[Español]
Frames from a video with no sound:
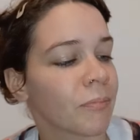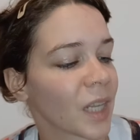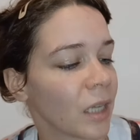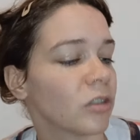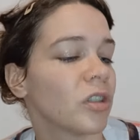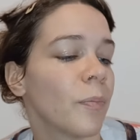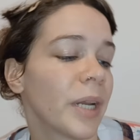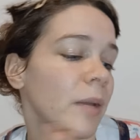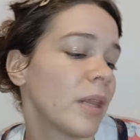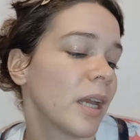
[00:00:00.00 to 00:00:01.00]
Pero
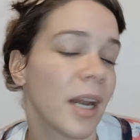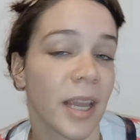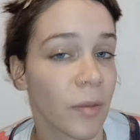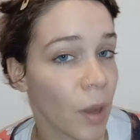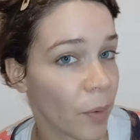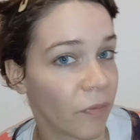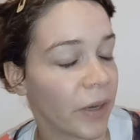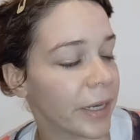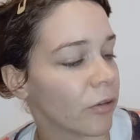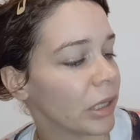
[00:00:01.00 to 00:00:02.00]
siempre que me den a elegir voy a
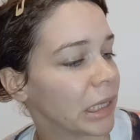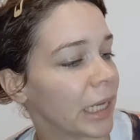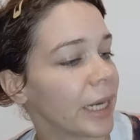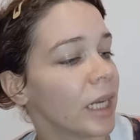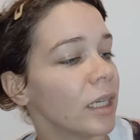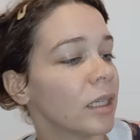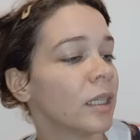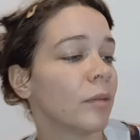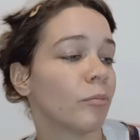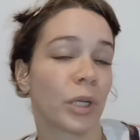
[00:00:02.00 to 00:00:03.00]
preferir lo integral.
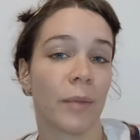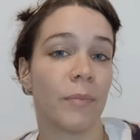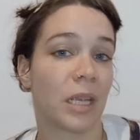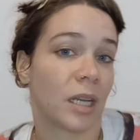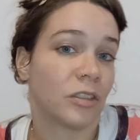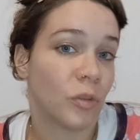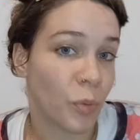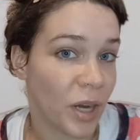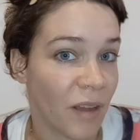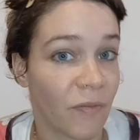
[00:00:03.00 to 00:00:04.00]
Porque en mi caso,
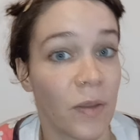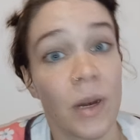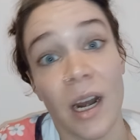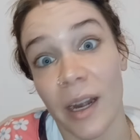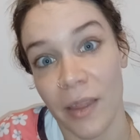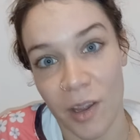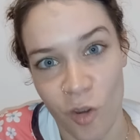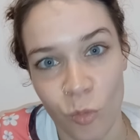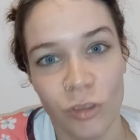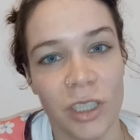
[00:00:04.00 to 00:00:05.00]
pues la fibra la
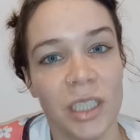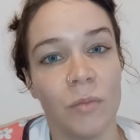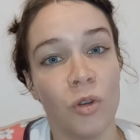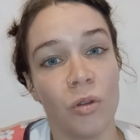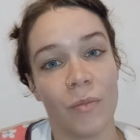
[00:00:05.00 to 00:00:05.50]
agradezco muchísimo.